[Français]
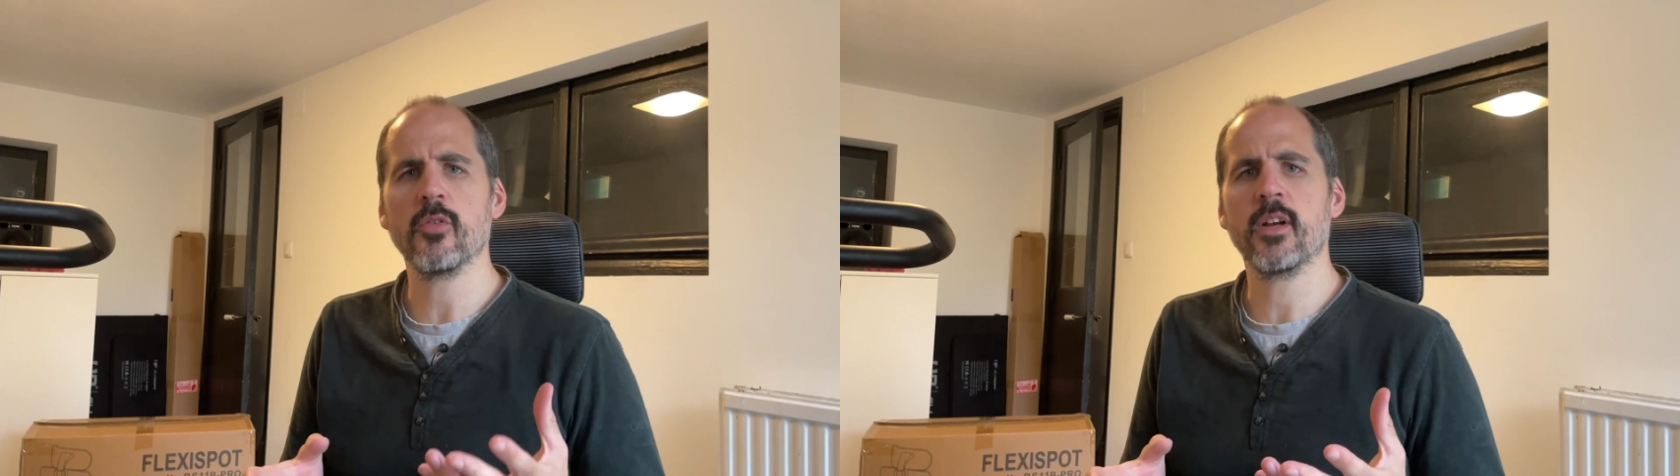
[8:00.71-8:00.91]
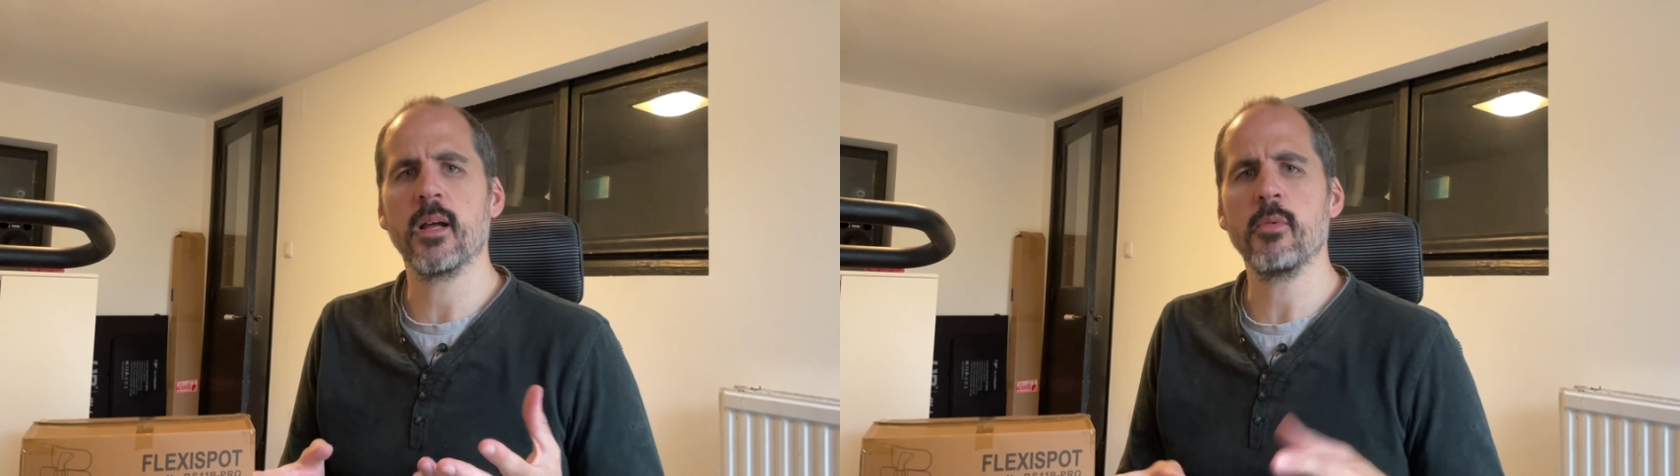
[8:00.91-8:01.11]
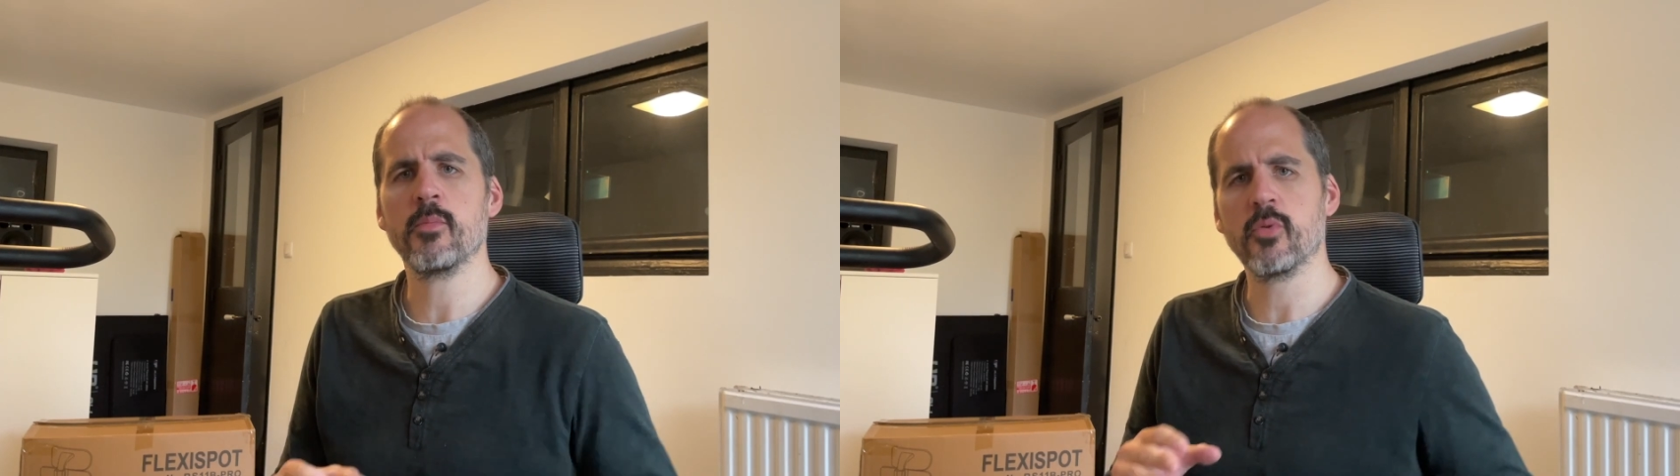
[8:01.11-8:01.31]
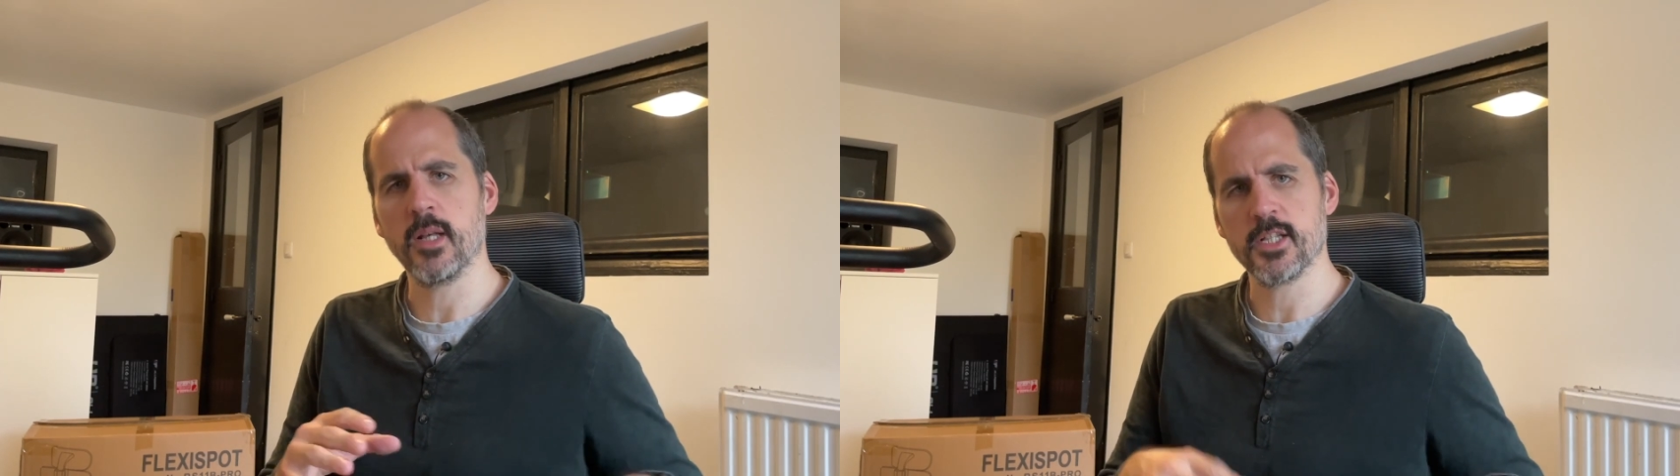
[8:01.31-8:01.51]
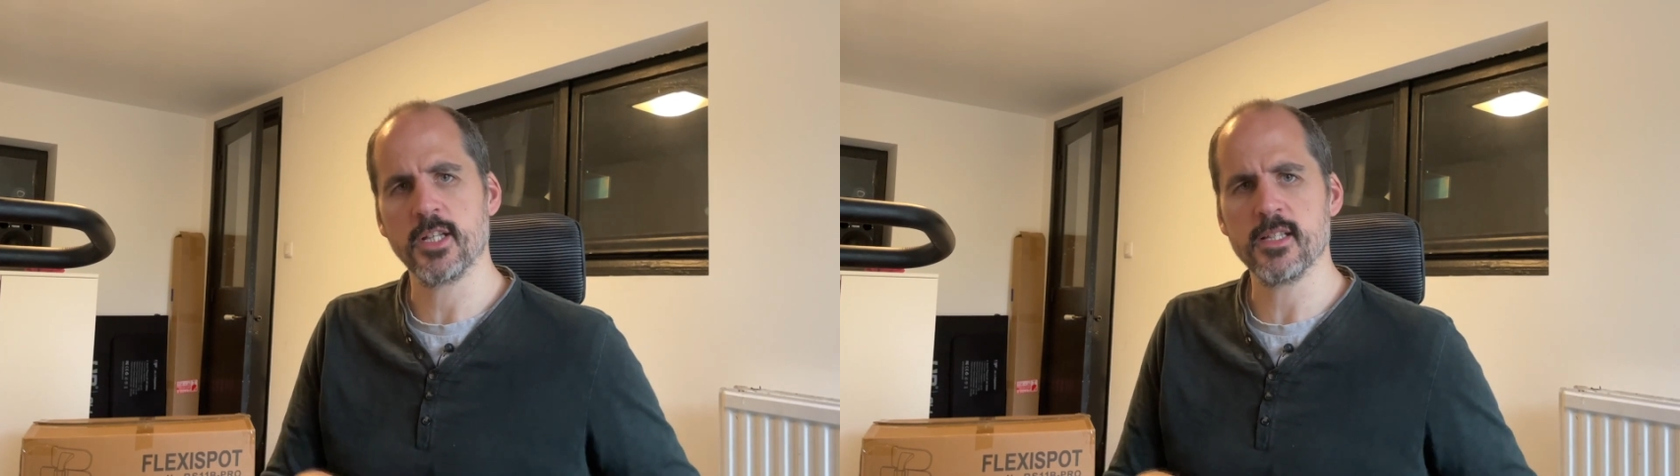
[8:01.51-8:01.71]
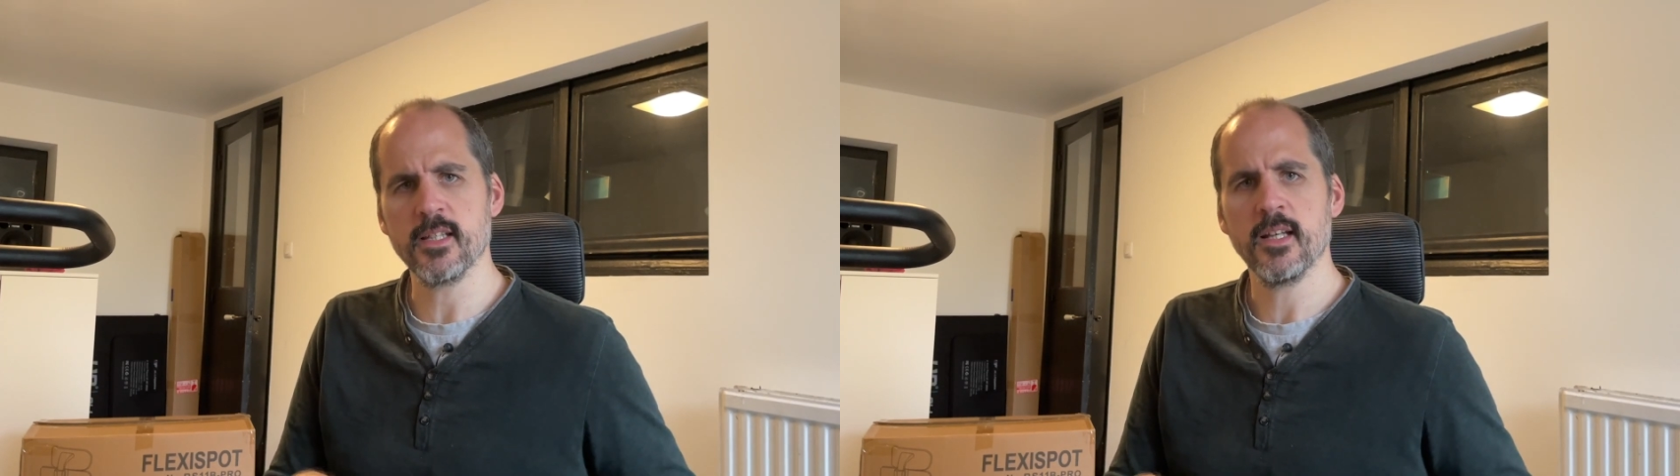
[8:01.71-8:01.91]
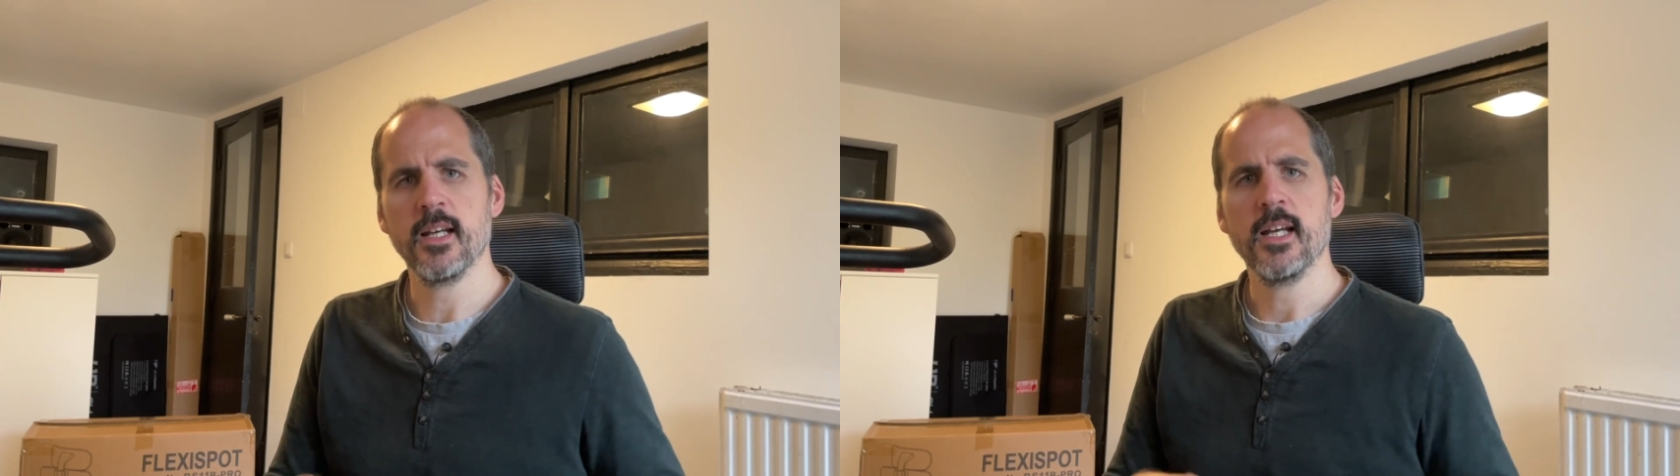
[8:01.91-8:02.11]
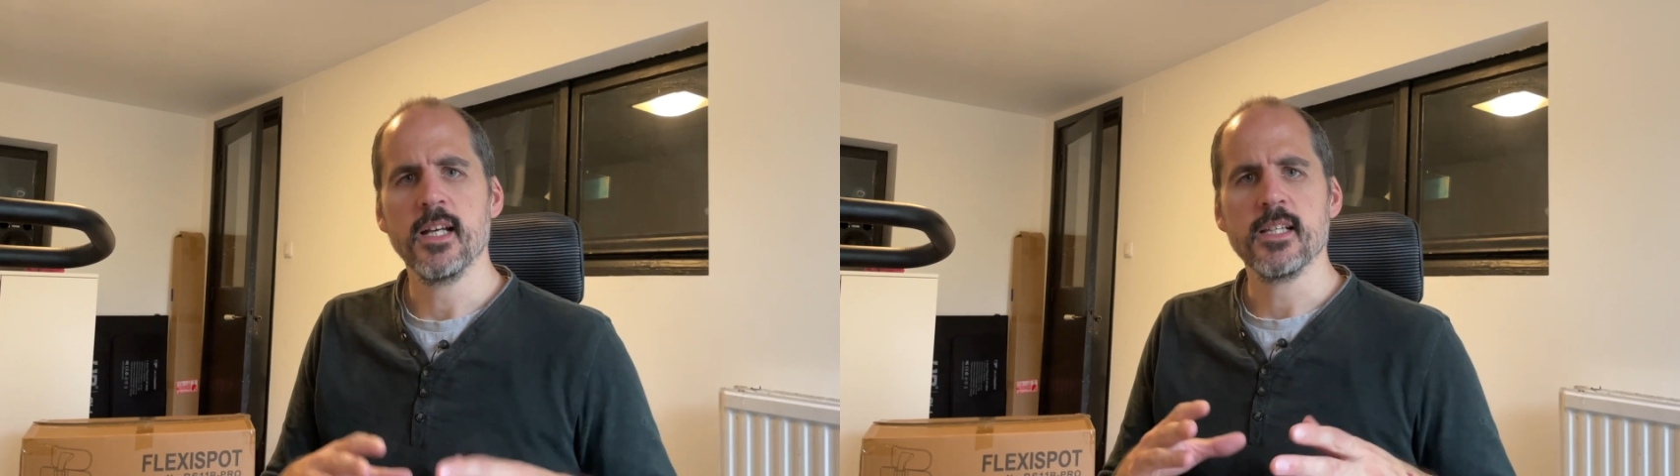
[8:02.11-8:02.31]
valable pour la chaise.
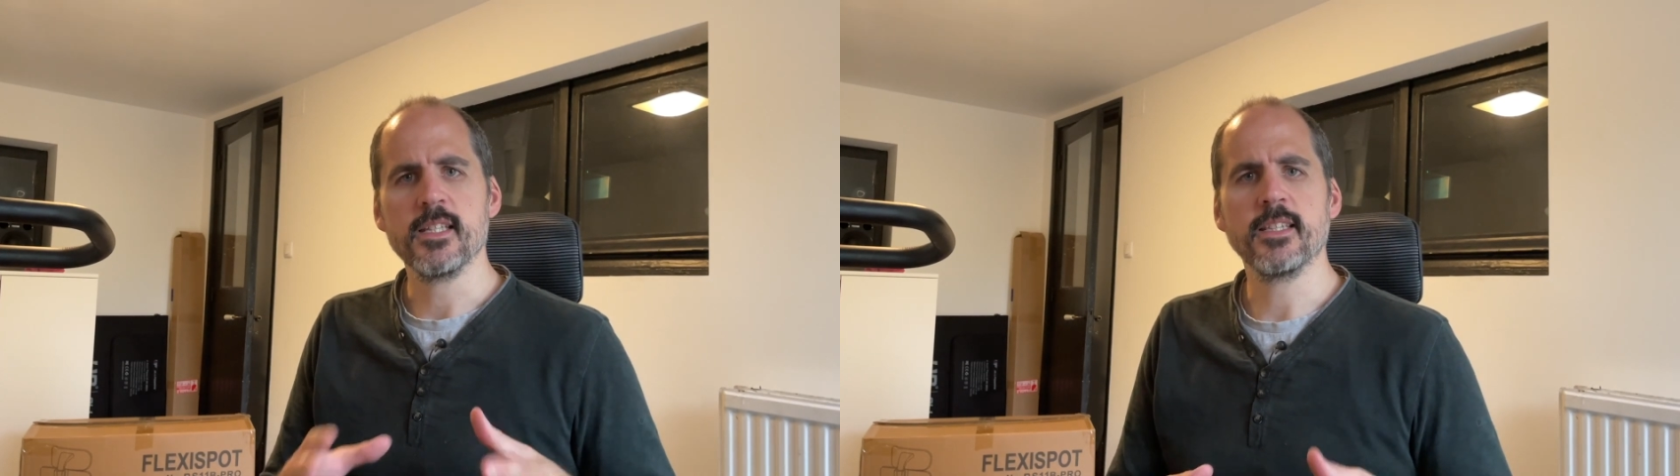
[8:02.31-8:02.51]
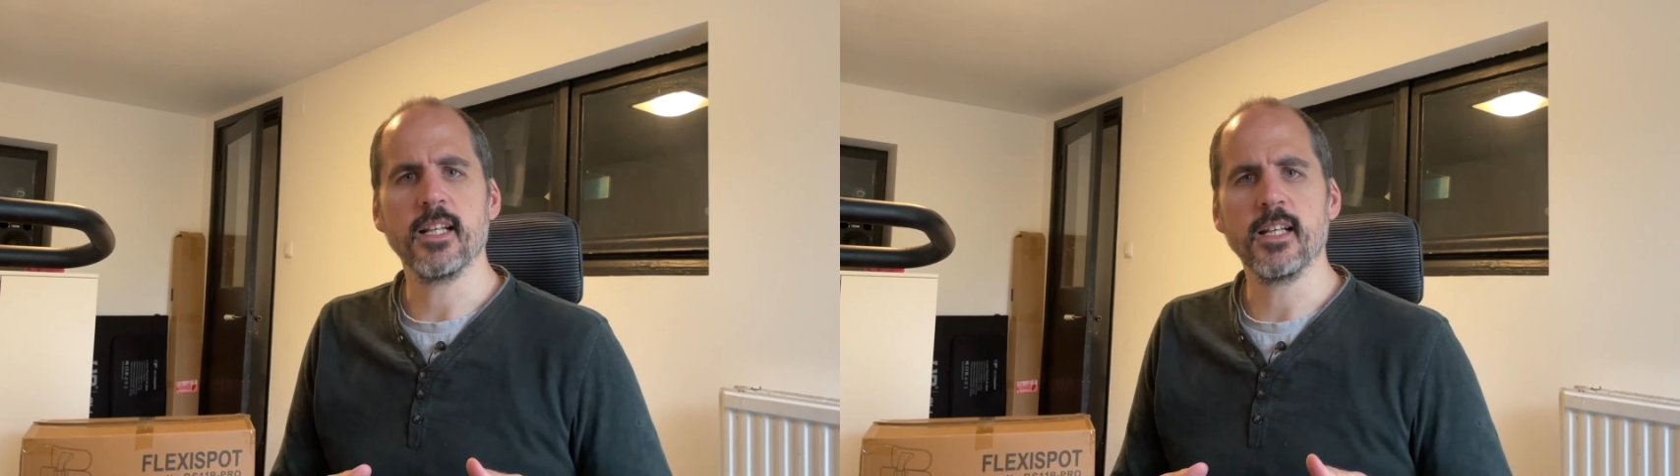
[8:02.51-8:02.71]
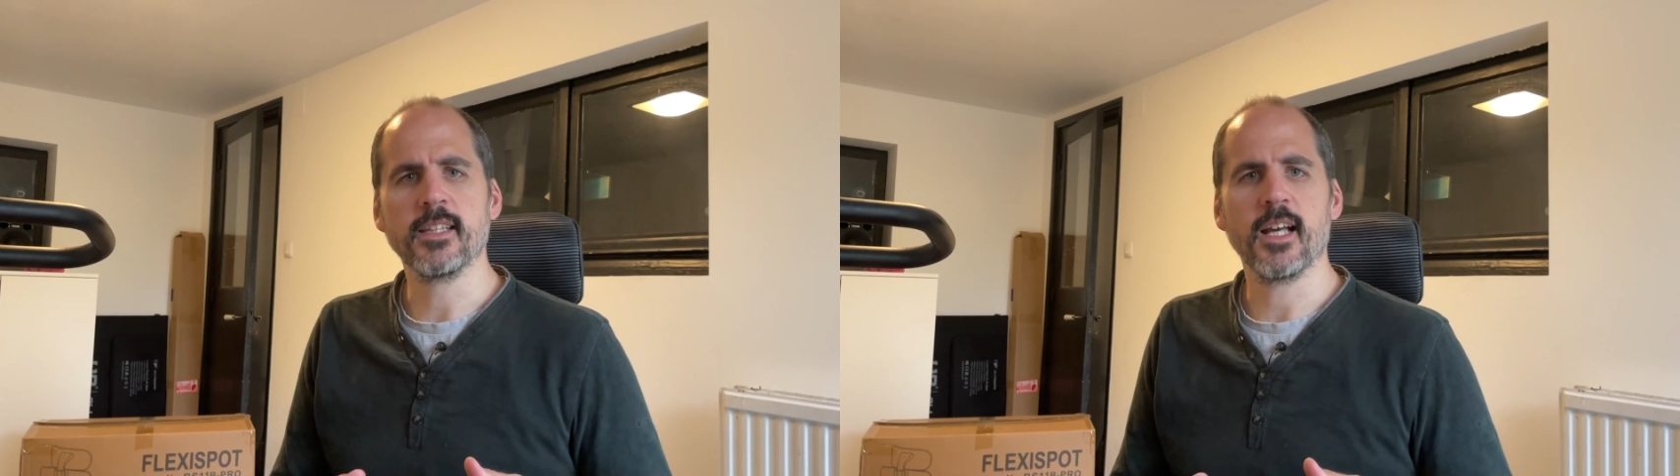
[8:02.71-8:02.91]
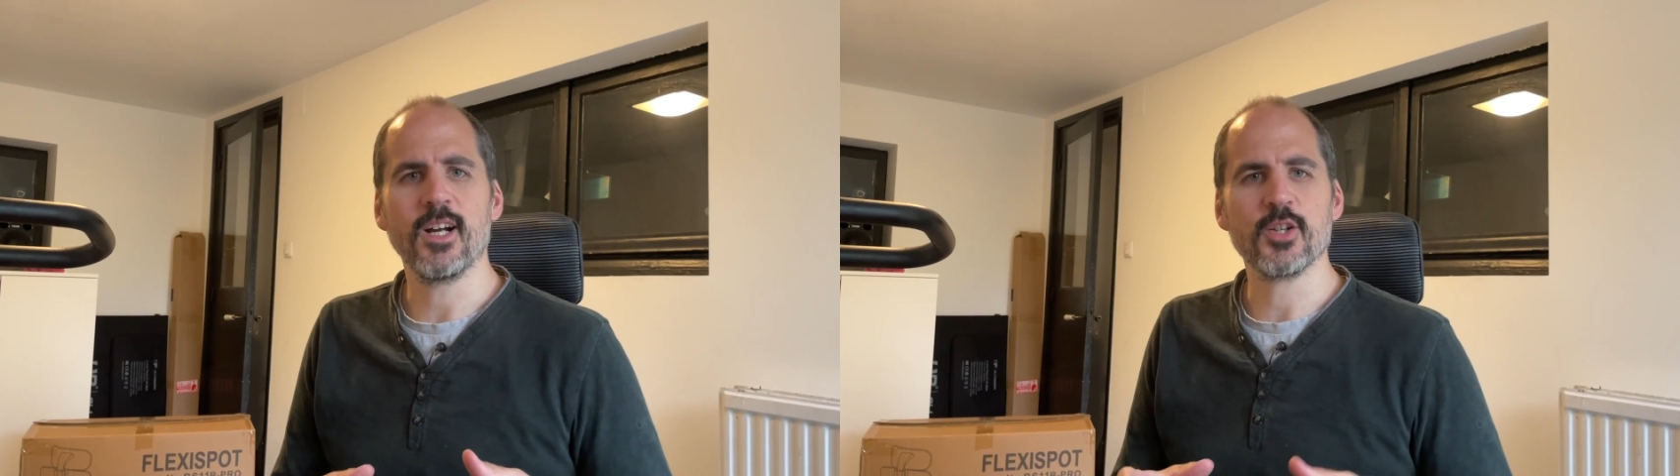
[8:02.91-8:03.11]
Si tel est le cas,